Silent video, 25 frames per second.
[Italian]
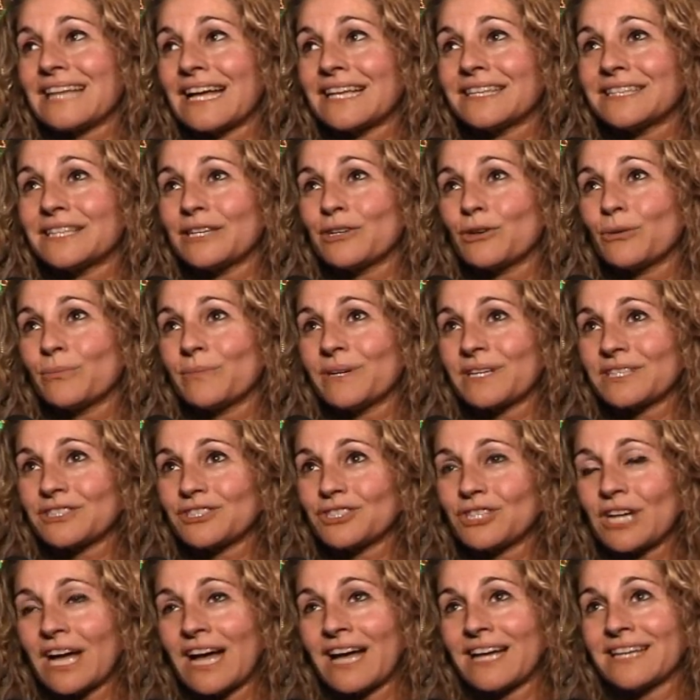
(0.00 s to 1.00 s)
tanti
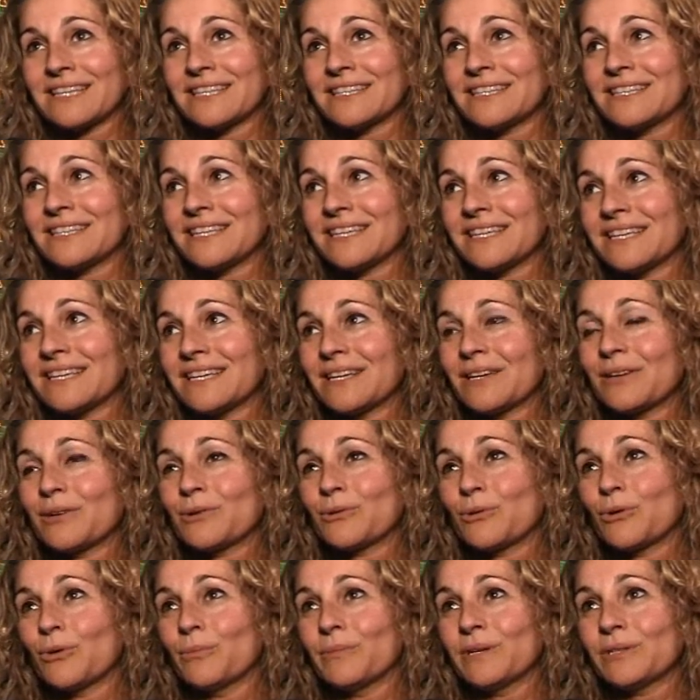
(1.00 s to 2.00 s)
commercianti,
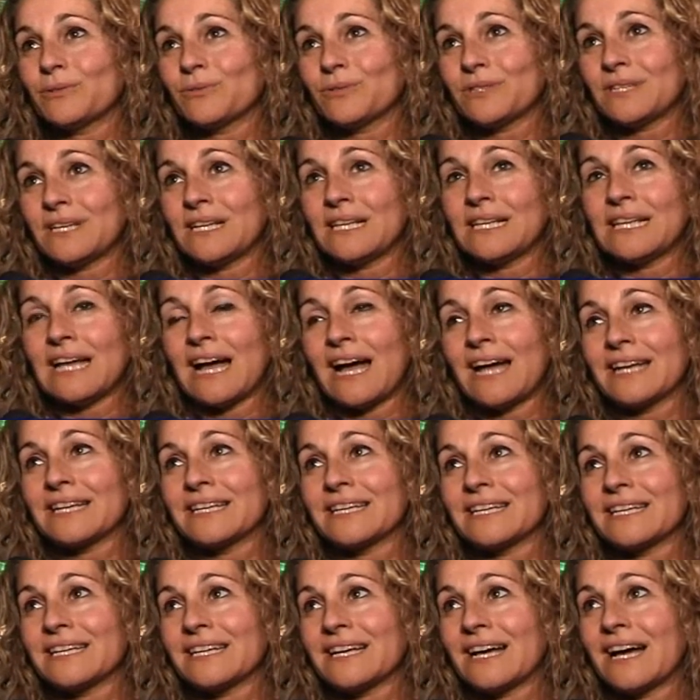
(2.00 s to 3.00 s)
come tutti gli
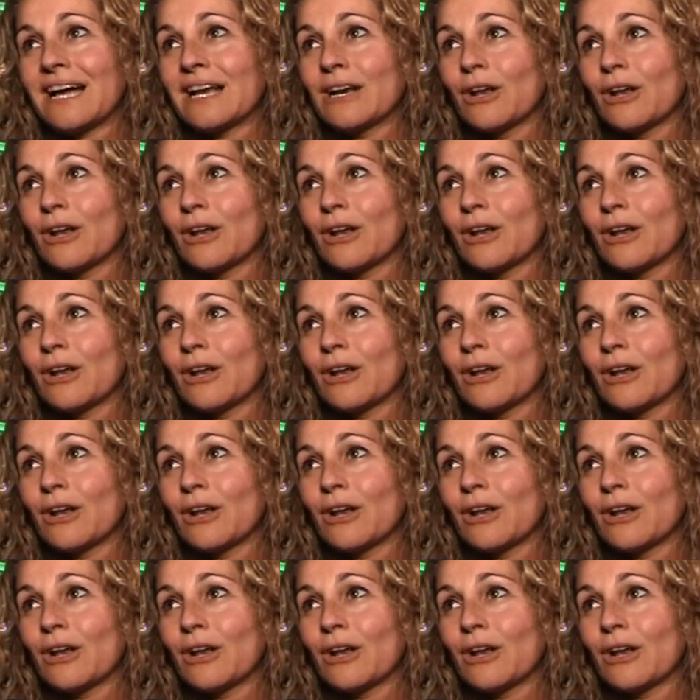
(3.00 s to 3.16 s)
anni,